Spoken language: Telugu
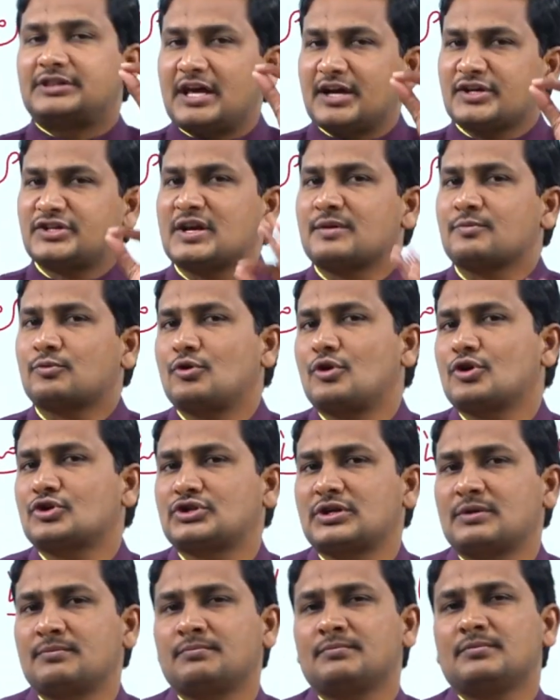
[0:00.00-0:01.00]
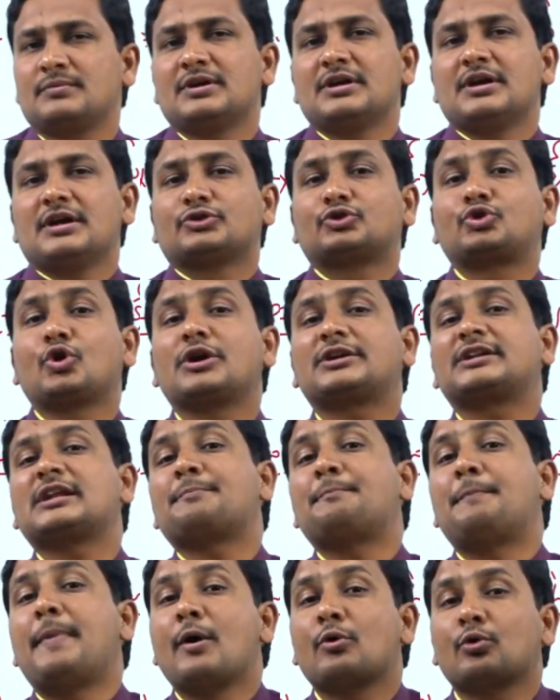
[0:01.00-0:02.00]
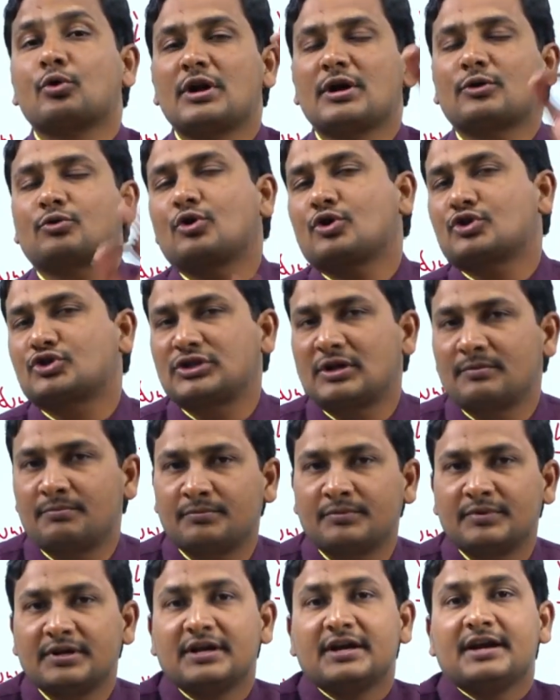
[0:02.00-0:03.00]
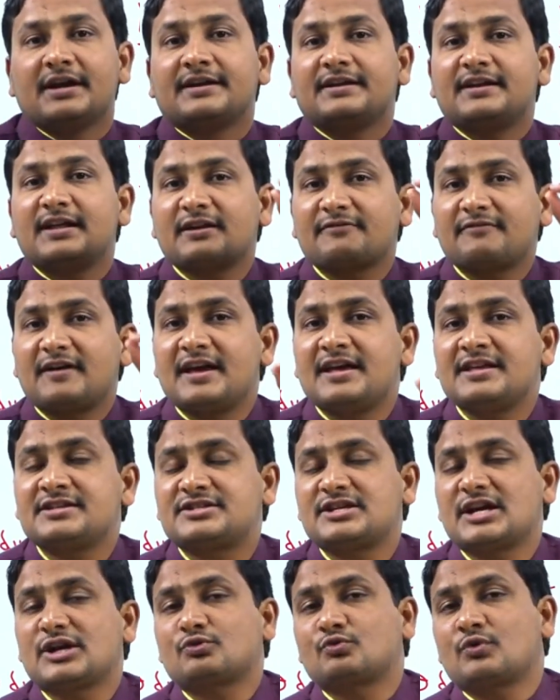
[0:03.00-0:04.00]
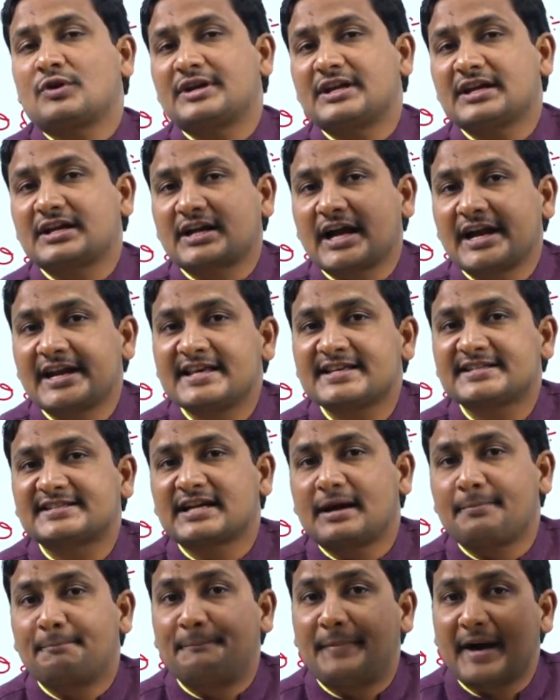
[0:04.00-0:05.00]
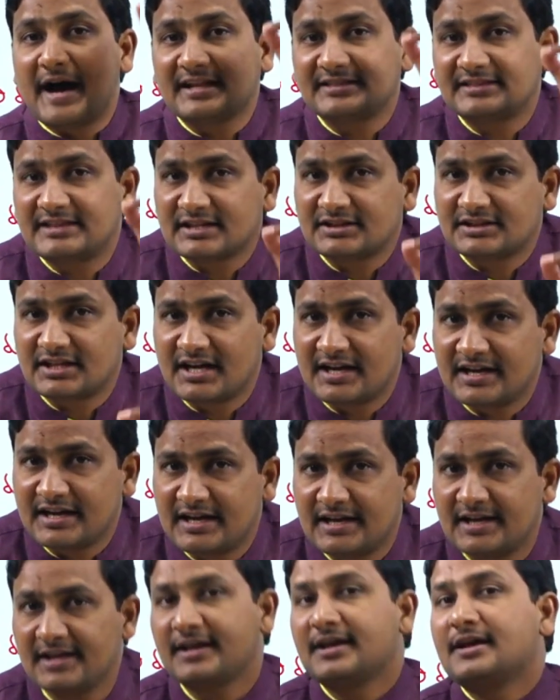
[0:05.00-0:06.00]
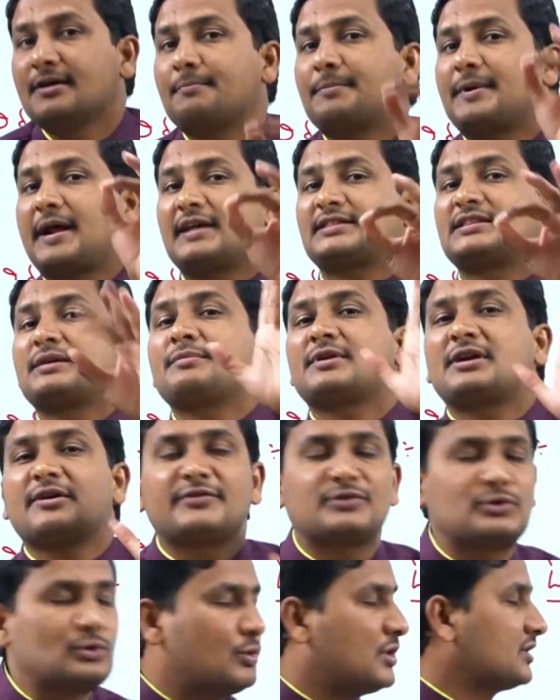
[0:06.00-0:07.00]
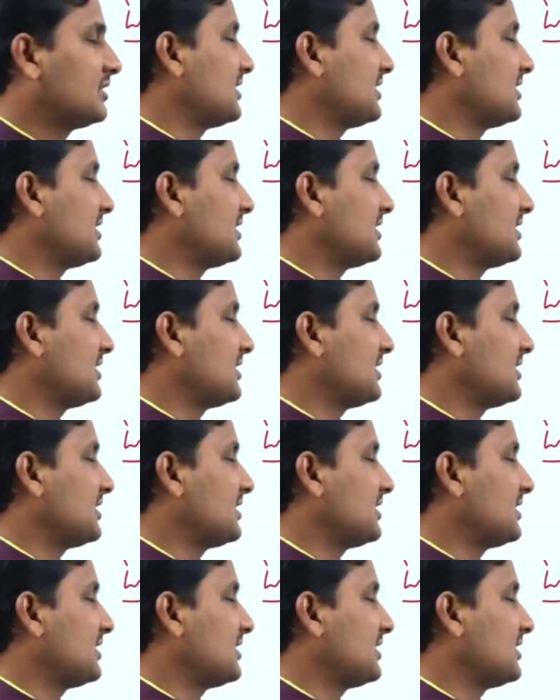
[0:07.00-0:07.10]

దేశం కోసం తోటి పౌరుల కోసం నిర్వహించేటువంటి కనీస బాధ్యతలనే ప్రాథమిక విధులు